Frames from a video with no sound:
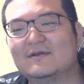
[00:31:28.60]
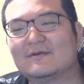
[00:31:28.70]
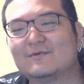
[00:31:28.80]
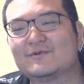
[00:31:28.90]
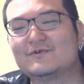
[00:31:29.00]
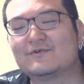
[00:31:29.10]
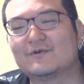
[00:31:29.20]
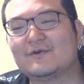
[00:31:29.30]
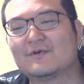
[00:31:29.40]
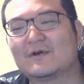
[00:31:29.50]
ごじゅうご
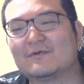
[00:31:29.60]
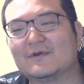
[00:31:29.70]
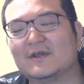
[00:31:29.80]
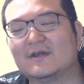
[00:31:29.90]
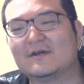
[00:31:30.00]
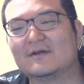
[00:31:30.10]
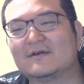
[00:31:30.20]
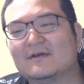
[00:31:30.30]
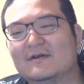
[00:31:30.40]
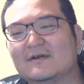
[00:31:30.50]
キロカロリー、
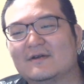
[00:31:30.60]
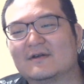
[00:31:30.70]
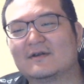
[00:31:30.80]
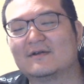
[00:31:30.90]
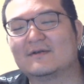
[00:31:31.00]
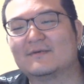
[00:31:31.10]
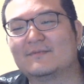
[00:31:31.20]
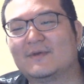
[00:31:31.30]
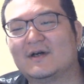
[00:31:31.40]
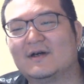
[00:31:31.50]
えー、
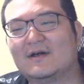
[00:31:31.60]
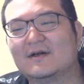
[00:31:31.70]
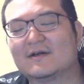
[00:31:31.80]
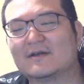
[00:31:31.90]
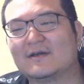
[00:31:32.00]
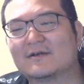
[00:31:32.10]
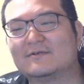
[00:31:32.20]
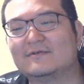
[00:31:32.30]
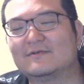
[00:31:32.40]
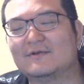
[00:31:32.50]
パー ひゃ
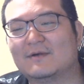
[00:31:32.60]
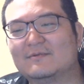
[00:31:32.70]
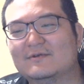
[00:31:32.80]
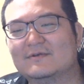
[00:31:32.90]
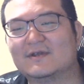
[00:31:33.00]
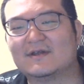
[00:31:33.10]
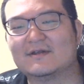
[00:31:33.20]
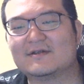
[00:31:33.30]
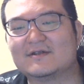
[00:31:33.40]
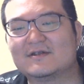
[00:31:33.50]
くグラム で
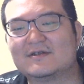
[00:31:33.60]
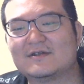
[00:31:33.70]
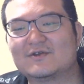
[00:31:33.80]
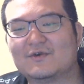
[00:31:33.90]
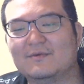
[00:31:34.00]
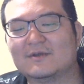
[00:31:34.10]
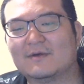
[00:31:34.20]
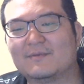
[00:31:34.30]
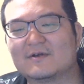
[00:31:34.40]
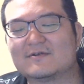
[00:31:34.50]
実質ほぼ
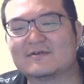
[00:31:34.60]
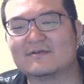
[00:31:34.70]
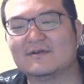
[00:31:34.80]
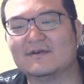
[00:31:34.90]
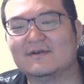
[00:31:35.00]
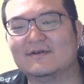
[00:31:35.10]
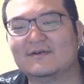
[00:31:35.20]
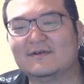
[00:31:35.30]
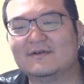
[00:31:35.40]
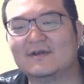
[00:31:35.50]
タンパク質。
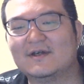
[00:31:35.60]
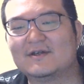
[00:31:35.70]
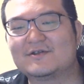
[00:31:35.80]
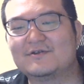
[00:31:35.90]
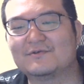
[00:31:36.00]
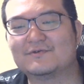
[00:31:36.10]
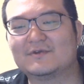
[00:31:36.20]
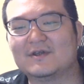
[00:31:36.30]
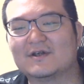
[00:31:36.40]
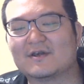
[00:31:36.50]
へー、塩振っ
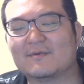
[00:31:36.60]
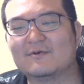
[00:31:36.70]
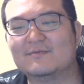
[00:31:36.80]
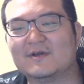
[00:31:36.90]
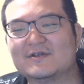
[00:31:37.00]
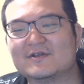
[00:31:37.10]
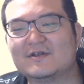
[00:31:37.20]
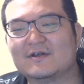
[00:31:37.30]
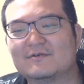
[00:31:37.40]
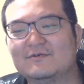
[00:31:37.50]
て焼けばうまいし、
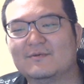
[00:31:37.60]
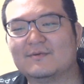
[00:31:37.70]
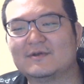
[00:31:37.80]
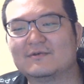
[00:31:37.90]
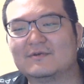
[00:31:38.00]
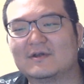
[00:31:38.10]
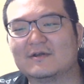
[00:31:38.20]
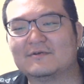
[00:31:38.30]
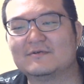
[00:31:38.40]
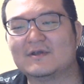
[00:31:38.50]
焼くのも面倒なら
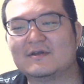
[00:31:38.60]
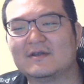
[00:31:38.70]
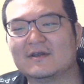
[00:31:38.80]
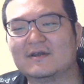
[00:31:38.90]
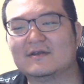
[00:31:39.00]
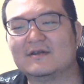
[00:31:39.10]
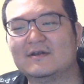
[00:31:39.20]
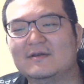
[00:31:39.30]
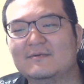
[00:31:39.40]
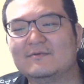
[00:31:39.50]
茹でて練
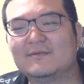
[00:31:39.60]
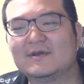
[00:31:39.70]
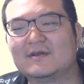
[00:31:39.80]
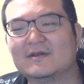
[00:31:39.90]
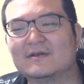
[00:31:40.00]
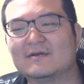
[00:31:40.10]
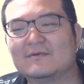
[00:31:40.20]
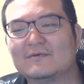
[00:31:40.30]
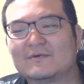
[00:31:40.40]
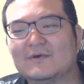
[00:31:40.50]
り梅
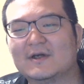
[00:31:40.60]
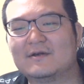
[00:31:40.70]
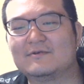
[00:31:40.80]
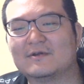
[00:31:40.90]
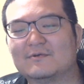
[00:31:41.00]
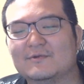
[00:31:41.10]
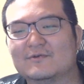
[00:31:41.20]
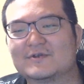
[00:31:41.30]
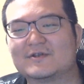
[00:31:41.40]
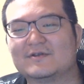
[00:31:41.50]
と和えるなども
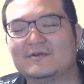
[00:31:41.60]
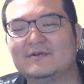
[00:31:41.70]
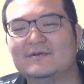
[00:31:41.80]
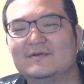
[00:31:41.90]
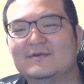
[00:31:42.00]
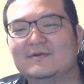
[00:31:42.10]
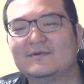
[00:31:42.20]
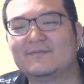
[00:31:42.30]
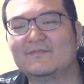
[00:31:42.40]
よし。へー、